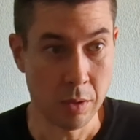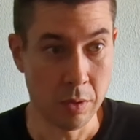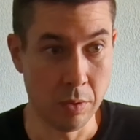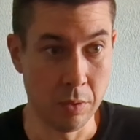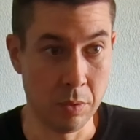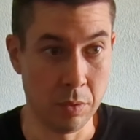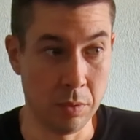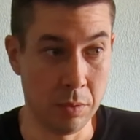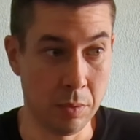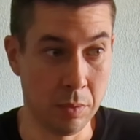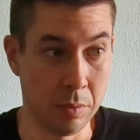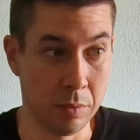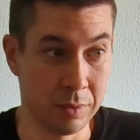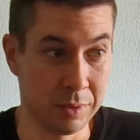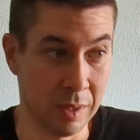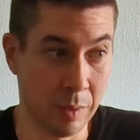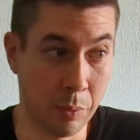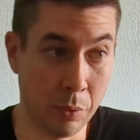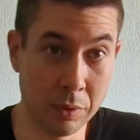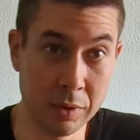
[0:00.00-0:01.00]
Euh,
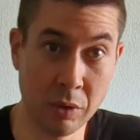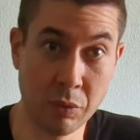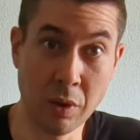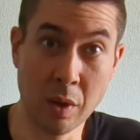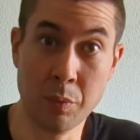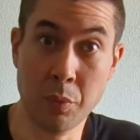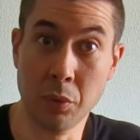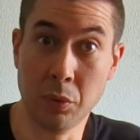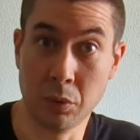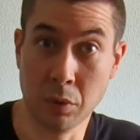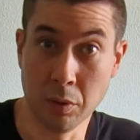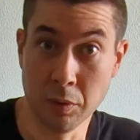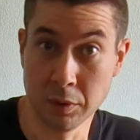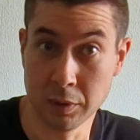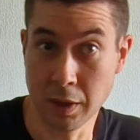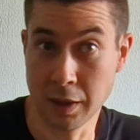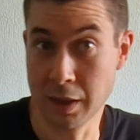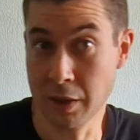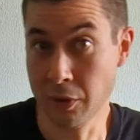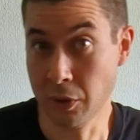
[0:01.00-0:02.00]
ça prend des fois un peu de temps,
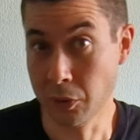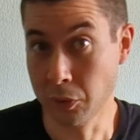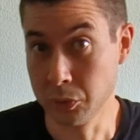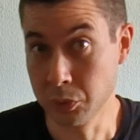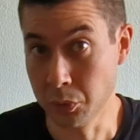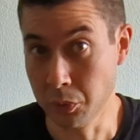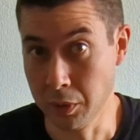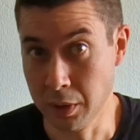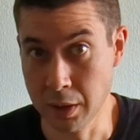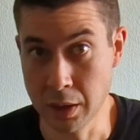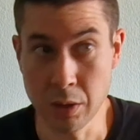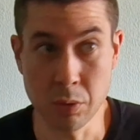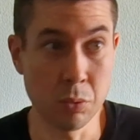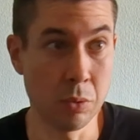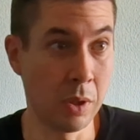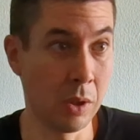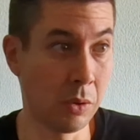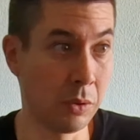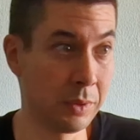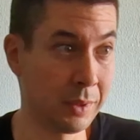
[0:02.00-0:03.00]
parce a les vacances scolaires ou
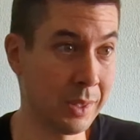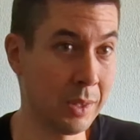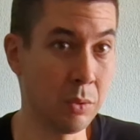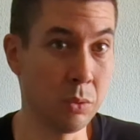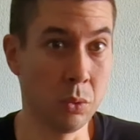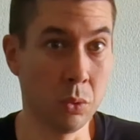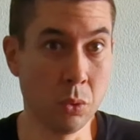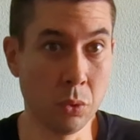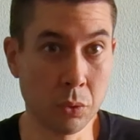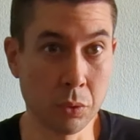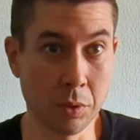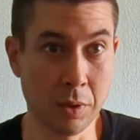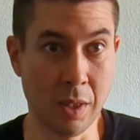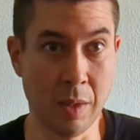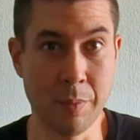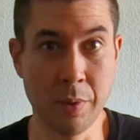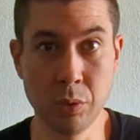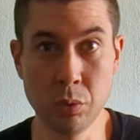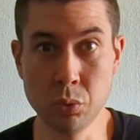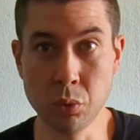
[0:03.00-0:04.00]
la rentrée ou autre, il n'a
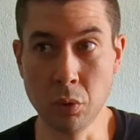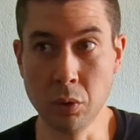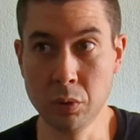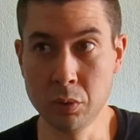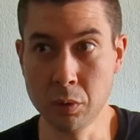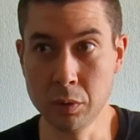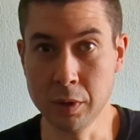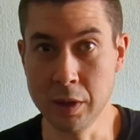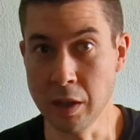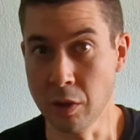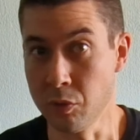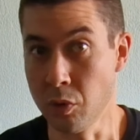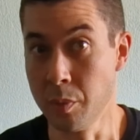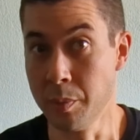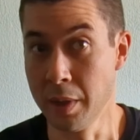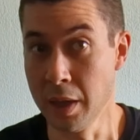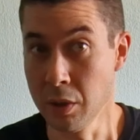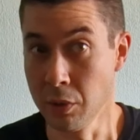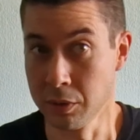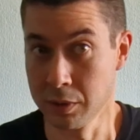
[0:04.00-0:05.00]
pas toujours le temps de lire vos
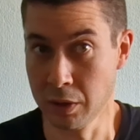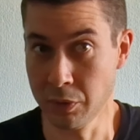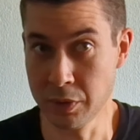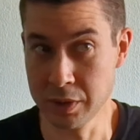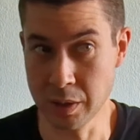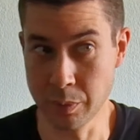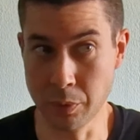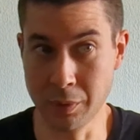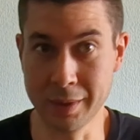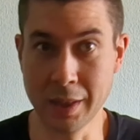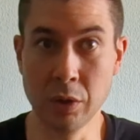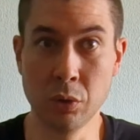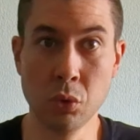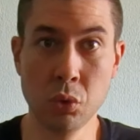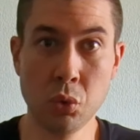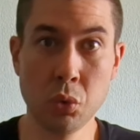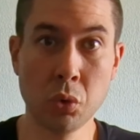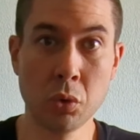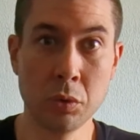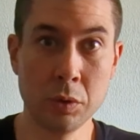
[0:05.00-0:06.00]
mails, donc des fois ça prend quelques
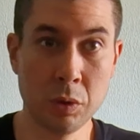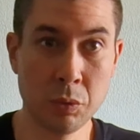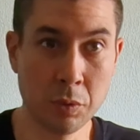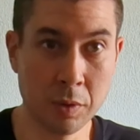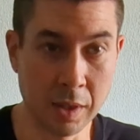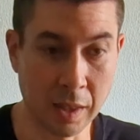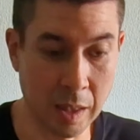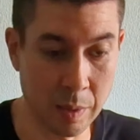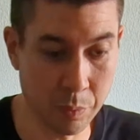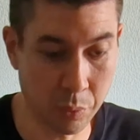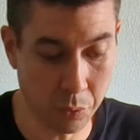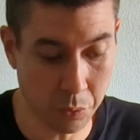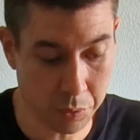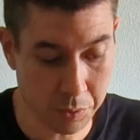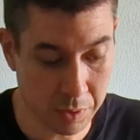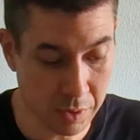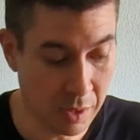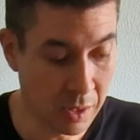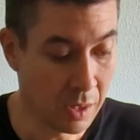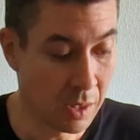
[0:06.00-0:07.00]
jours au niveau de la
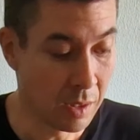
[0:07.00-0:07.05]
réponse,